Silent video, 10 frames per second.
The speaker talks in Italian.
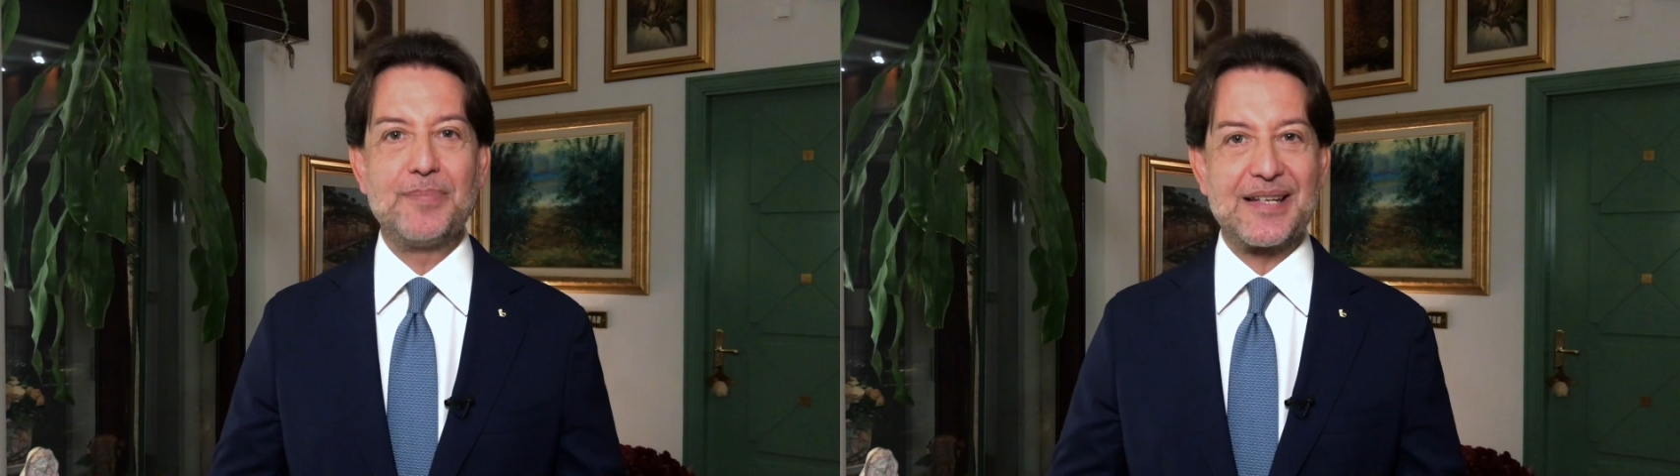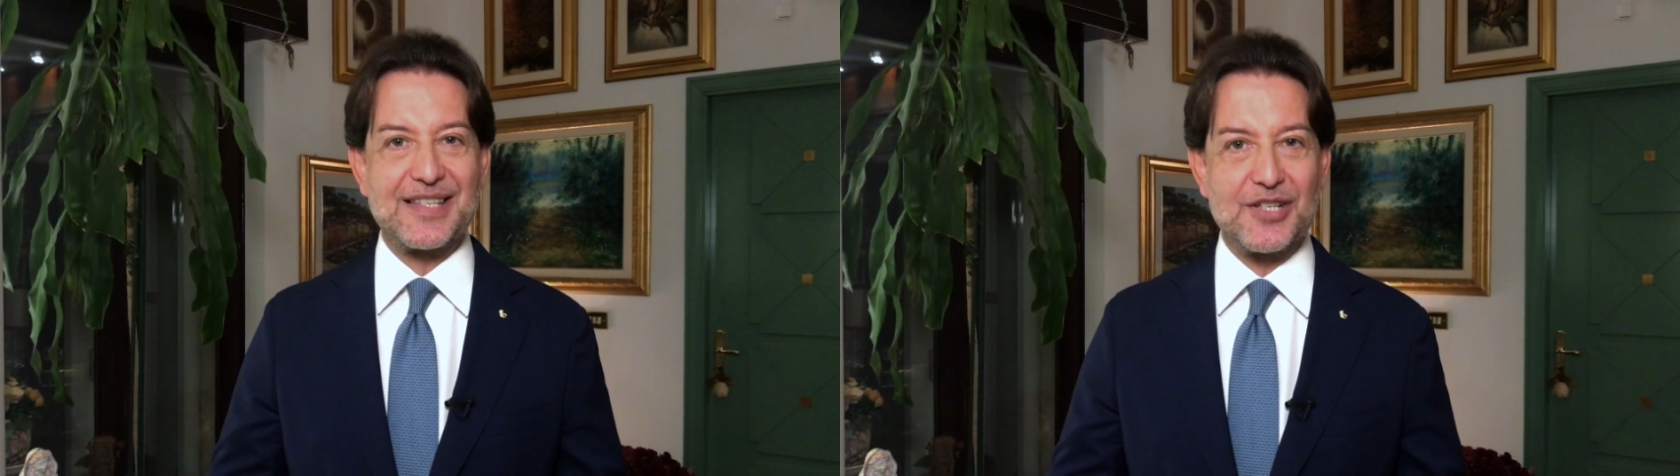
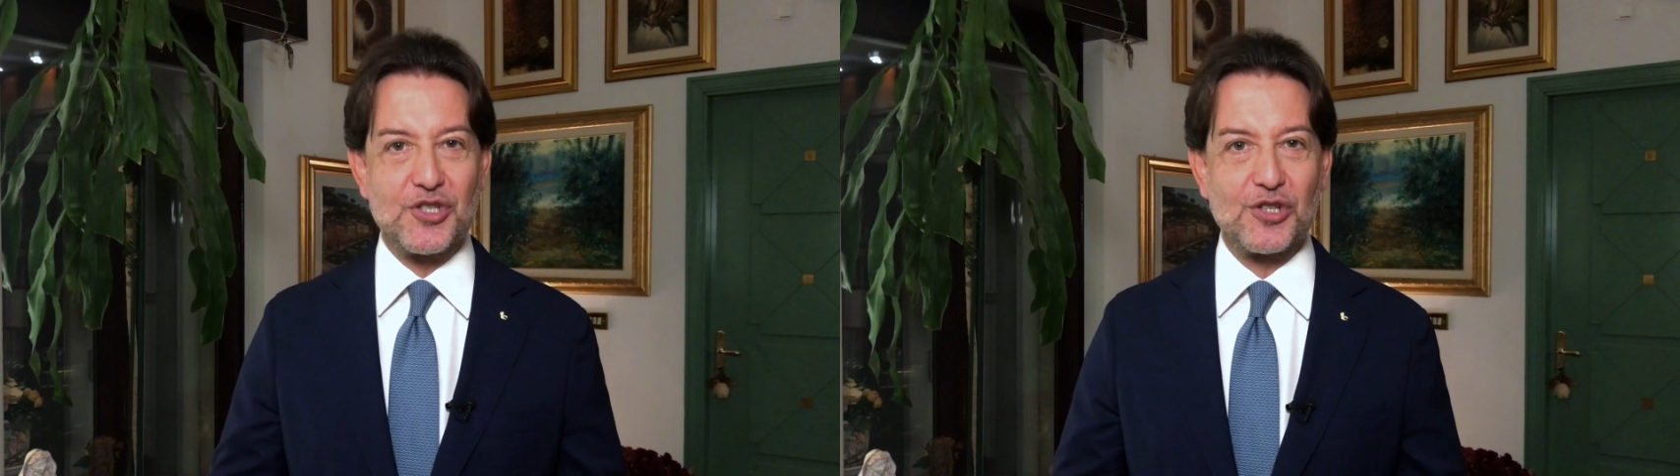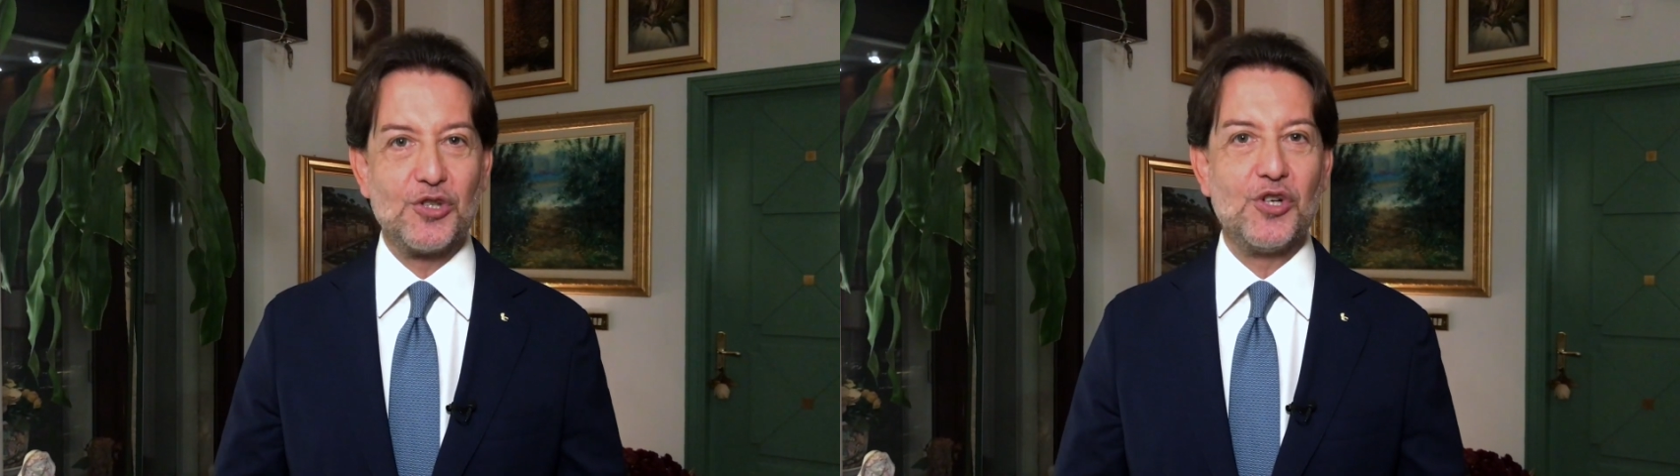per
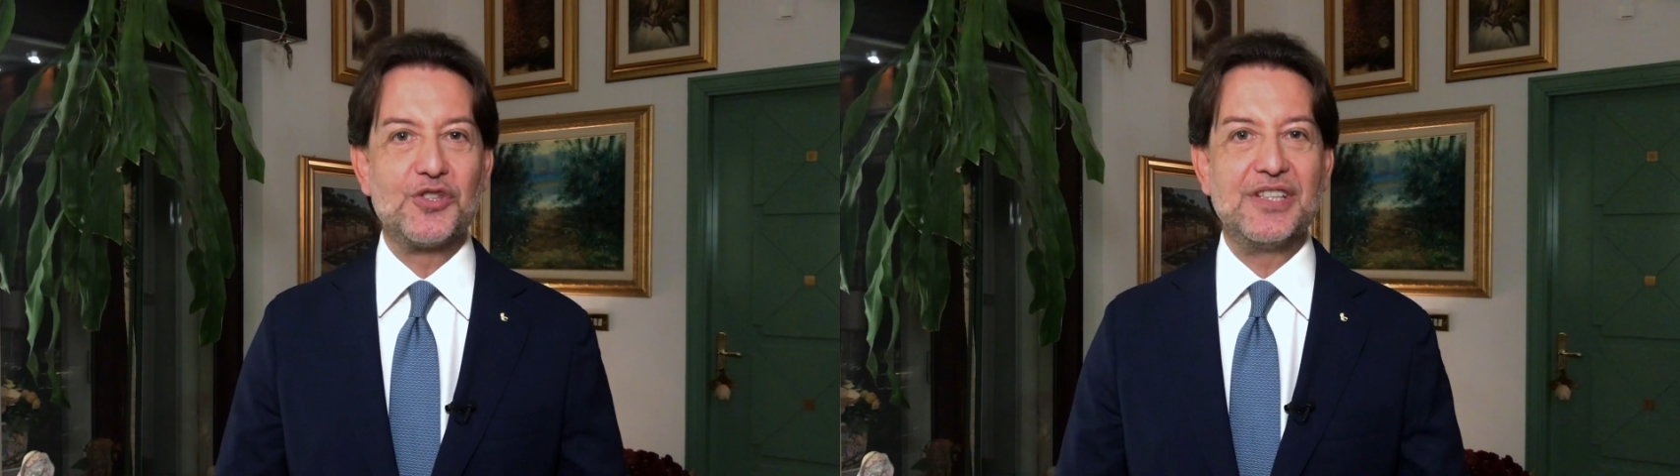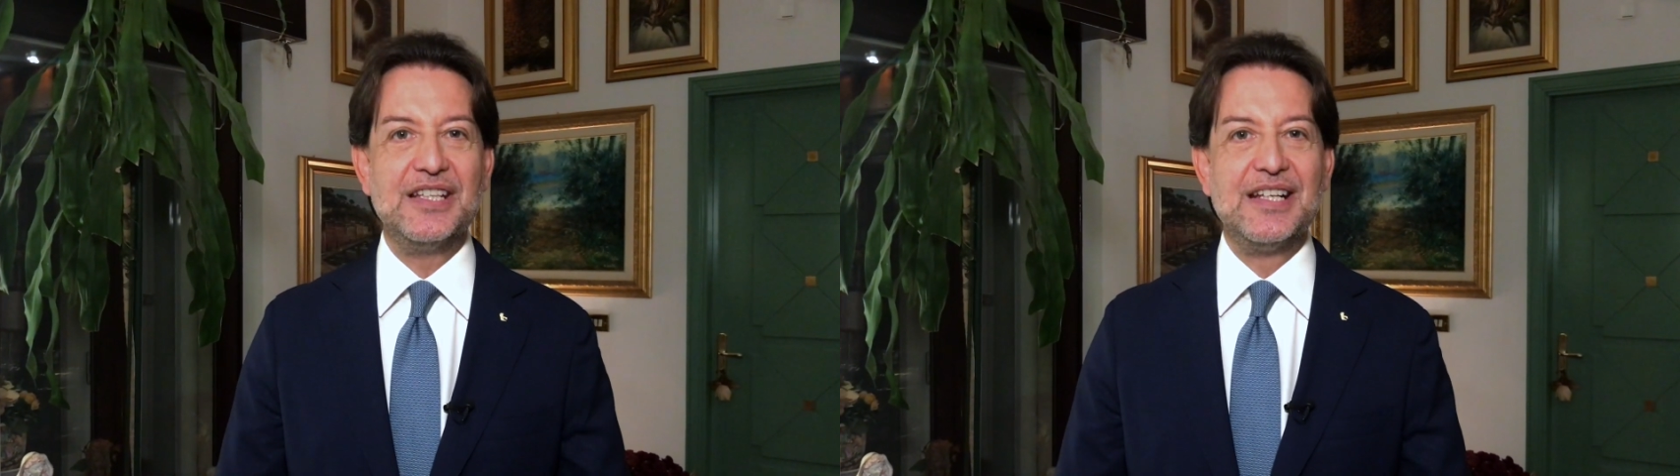
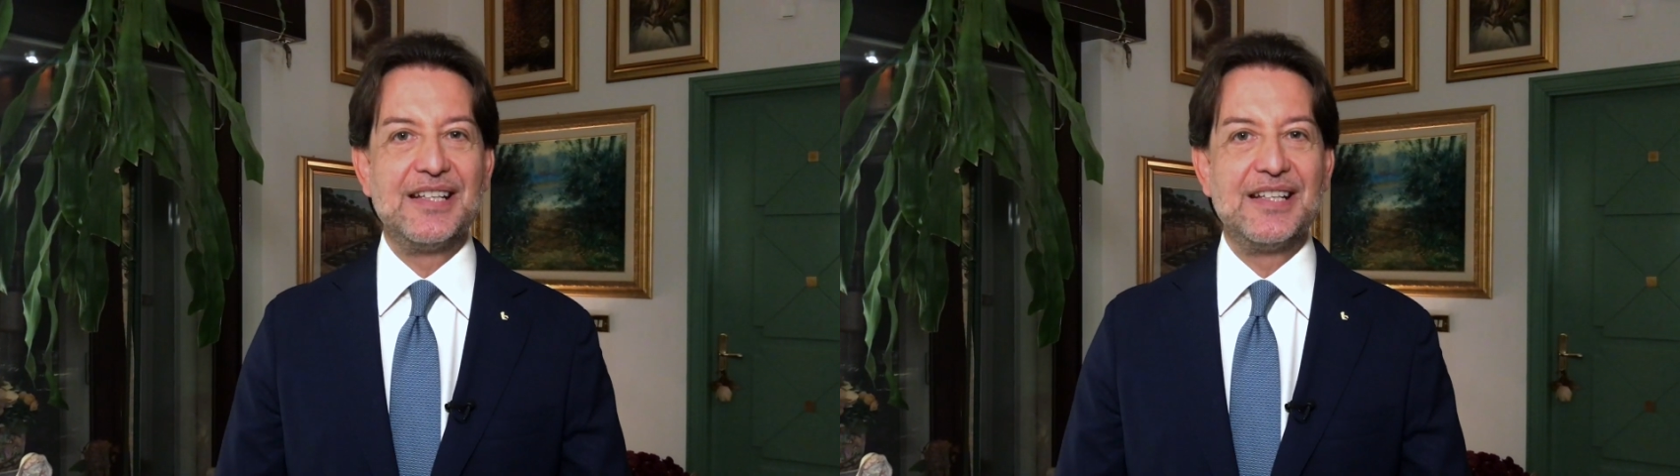sacerdoti,